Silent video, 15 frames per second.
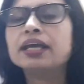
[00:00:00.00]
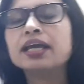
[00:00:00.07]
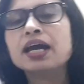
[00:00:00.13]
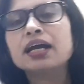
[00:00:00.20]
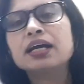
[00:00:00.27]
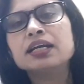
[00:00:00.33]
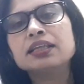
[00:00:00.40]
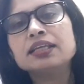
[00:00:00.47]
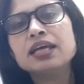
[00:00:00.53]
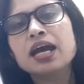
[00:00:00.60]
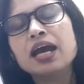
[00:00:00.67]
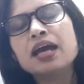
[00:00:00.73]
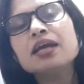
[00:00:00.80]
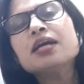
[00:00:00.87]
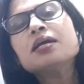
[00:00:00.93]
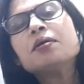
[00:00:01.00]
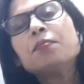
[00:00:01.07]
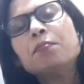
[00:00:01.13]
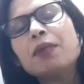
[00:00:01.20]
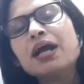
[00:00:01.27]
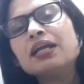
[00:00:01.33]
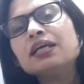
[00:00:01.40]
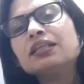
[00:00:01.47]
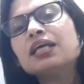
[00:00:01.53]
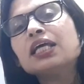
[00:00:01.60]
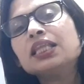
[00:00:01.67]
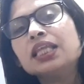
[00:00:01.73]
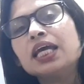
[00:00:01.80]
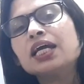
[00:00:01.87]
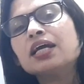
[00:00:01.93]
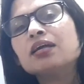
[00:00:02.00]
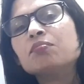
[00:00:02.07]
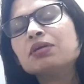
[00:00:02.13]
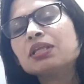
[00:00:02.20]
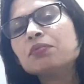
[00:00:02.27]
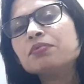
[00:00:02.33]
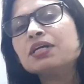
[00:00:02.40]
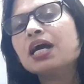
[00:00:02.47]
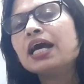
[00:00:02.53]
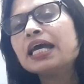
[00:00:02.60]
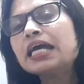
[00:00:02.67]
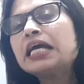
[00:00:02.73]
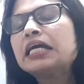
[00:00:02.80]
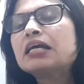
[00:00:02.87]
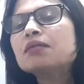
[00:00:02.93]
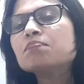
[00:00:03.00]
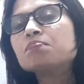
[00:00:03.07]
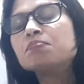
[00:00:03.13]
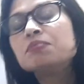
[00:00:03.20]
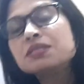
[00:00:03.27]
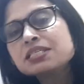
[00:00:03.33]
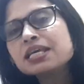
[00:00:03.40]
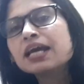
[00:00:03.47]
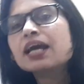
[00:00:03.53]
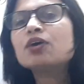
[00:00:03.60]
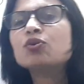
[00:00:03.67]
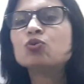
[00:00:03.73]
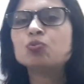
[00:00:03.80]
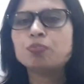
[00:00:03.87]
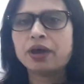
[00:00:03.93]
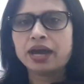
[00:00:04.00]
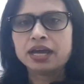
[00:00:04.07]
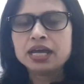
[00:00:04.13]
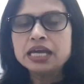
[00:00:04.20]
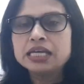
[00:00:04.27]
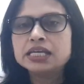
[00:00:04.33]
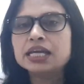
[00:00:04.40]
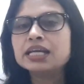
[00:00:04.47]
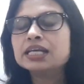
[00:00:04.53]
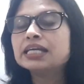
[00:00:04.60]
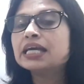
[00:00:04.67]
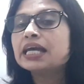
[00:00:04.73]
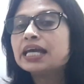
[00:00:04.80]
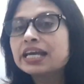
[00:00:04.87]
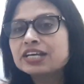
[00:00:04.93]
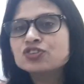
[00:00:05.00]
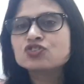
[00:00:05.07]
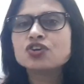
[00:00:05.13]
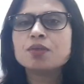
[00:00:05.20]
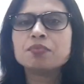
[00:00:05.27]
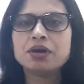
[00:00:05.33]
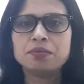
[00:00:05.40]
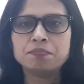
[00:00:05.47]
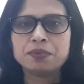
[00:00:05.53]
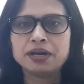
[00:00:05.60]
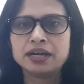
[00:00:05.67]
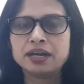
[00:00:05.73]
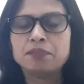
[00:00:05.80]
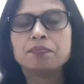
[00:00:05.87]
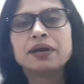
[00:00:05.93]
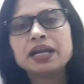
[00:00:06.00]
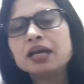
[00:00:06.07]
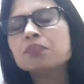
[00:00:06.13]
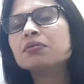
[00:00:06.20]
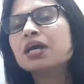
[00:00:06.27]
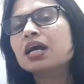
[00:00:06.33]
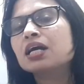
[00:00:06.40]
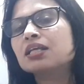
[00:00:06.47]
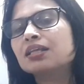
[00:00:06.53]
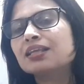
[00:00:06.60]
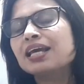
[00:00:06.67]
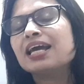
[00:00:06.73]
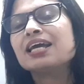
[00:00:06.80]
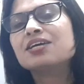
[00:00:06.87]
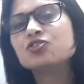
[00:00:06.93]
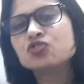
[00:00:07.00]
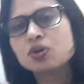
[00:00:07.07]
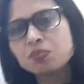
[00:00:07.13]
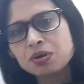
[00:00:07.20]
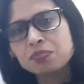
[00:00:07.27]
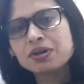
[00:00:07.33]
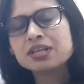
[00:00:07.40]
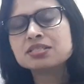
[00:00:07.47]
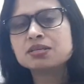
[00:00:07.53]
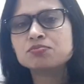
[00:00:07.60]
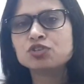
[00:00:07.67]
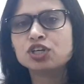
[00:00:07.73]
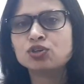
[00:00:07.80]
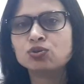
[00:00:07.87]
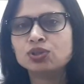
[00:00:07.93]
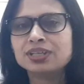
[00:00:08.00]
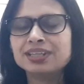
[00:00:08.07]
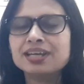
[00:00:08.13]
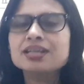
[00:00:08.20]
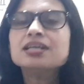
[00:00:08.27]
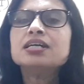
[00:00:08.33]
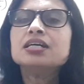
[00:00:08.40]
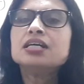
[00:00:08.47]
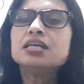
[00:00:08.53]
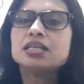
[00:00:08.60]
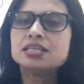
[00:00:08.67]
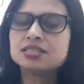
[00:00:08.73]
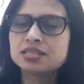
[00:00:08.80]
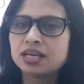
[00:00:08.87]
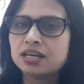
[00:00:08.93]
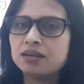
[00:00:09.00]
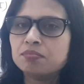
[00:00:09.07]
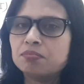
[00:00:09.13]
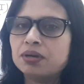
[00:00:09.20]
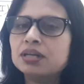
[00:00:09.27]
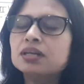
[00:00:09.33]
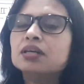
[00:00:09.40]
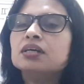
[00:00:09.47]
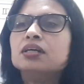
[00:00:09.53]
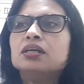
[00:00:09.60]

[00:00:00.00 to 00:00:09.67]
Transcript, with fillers: ने क्या कर दिया है मान्यता देकर मतलब यह एक एक विषय का रूप है यानी कि एक्स्ट्रा में हम पढ़ रहे हैं पहले हम क्या करते थे एक्स्ट्रा में हमारा सब्जेक्ट होता था इसके नंबर